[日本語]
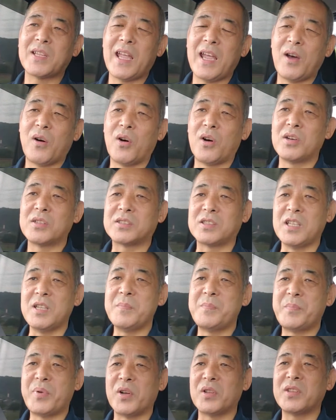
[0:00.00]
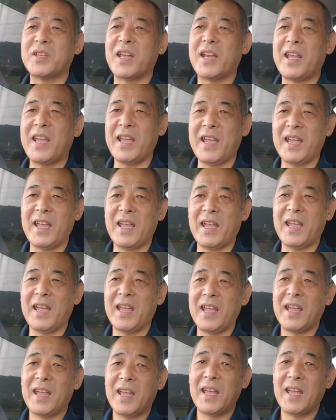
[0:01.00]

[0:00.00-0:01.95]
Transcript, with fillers: でホース1本でね